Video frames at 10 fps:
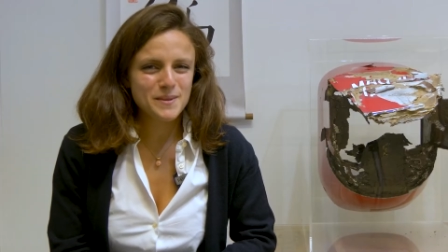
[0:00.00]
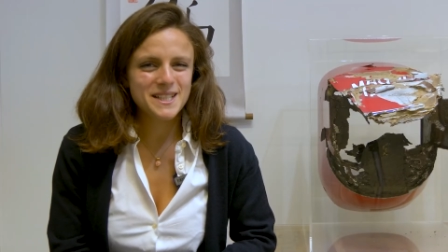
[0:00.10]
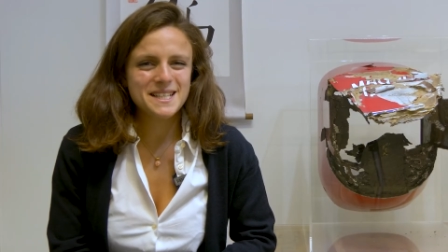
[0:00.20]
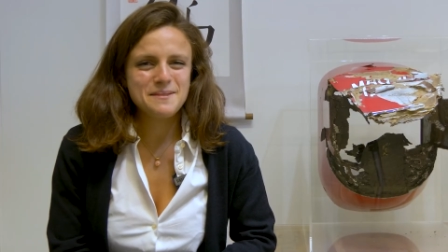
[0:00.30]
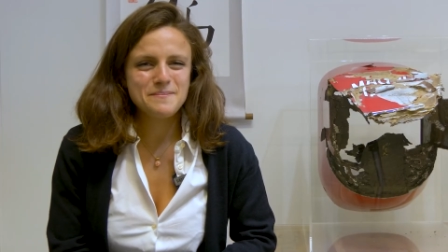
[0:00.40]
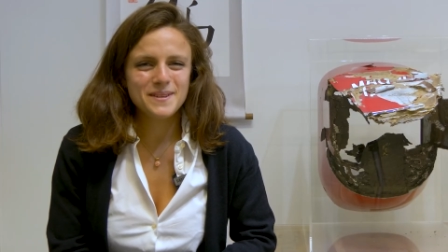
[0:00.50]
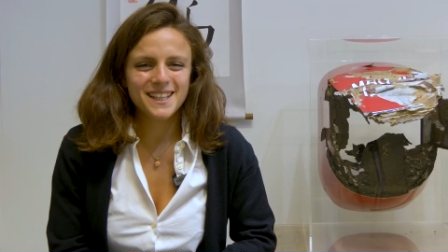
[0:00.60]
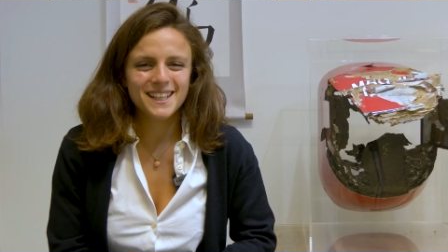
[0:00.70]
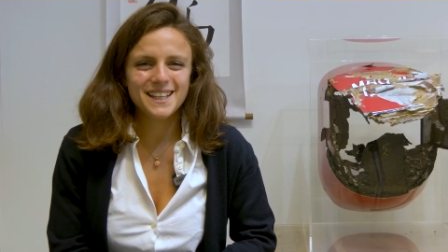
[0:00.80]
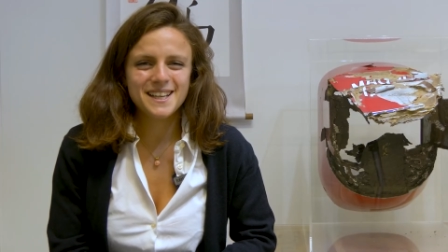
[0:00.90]
per
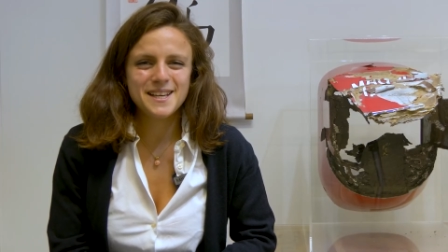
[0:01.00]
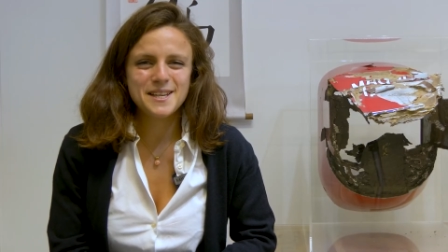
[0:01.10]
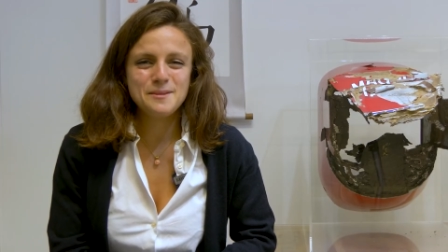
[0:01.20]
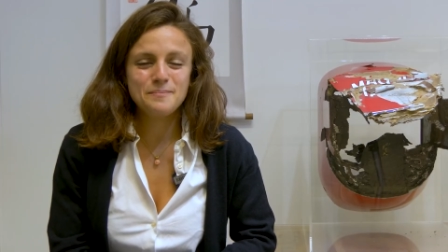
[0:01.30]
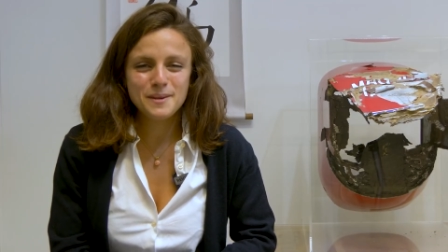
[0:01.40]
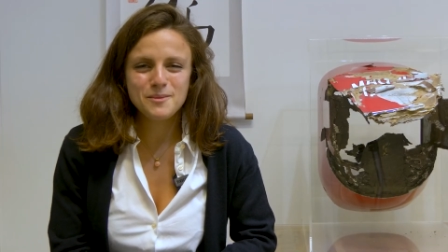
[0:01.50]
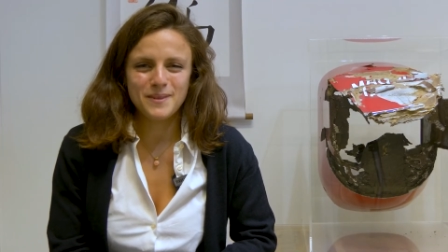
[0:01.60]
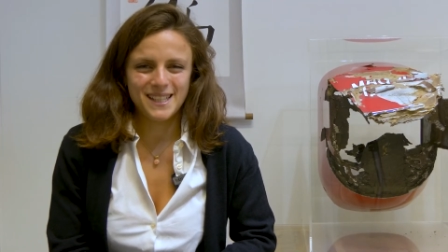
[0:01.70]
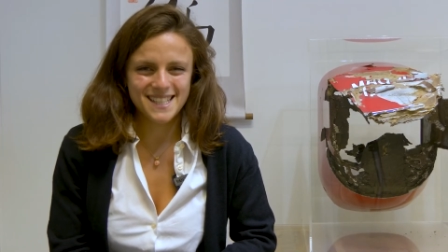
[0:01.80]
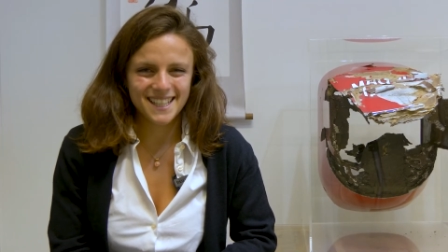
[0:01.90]
sempre eh, il primo
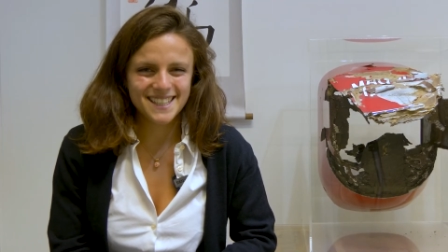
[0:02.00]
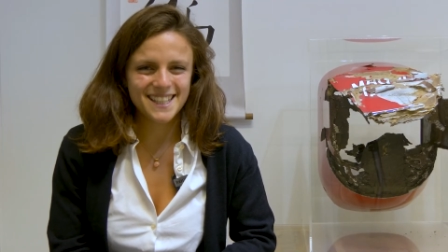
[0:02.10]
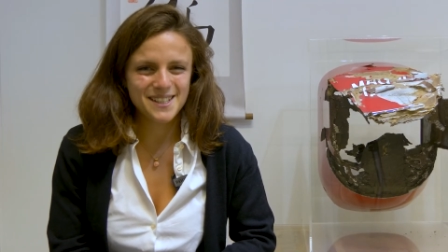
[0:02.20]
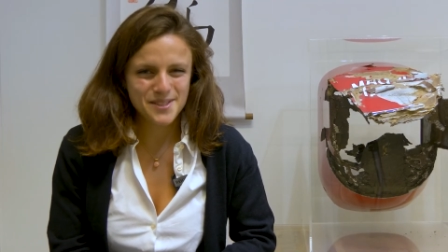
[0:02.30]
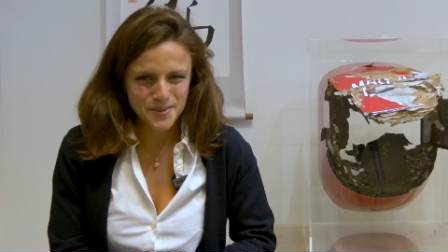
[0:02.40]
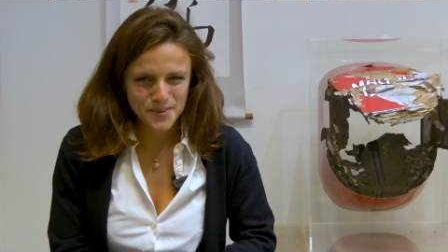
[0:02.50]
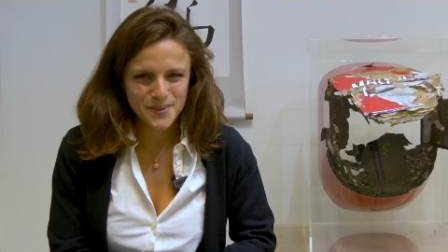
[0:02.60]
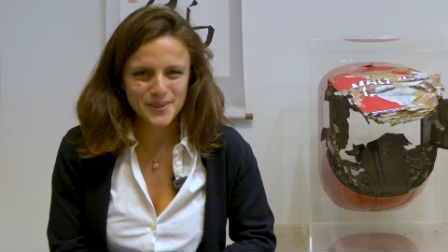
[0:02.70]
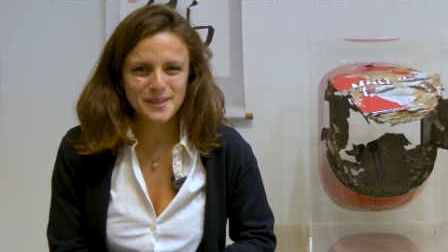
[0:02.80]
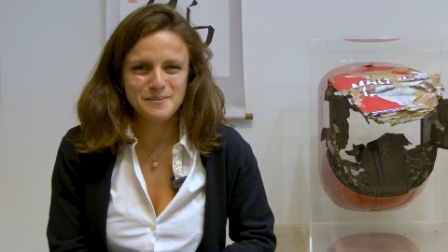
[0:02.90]
parziale di Analisi
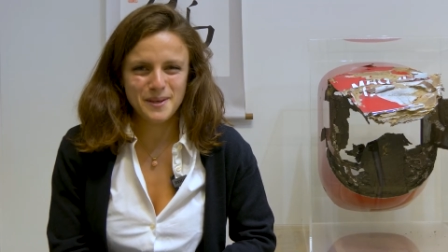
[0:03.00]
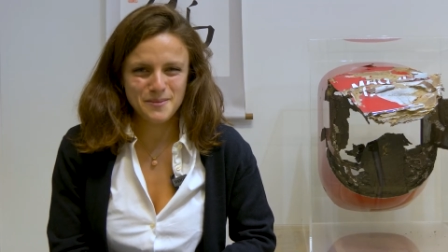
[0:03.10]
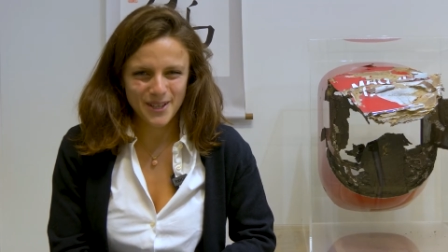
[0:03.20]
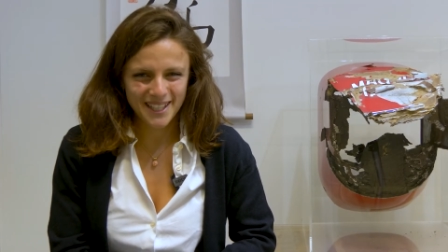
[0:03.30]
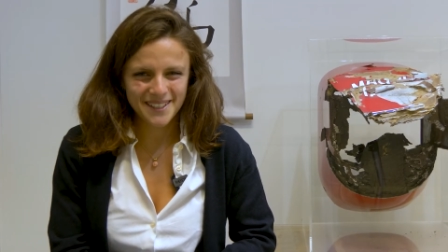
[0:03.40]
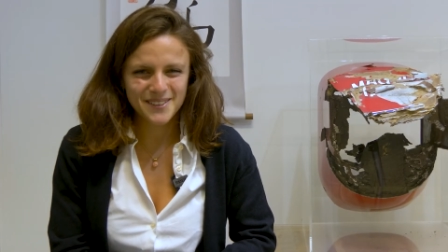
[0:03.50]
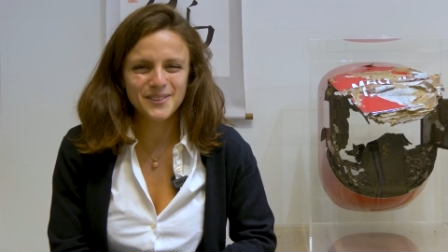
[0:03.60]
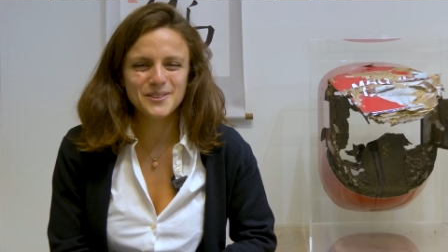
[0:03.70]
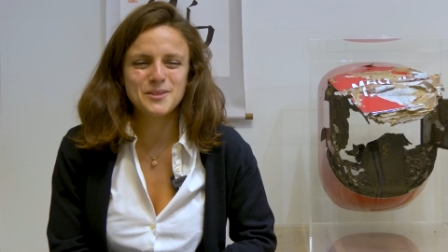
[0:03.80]
1, il primo anno,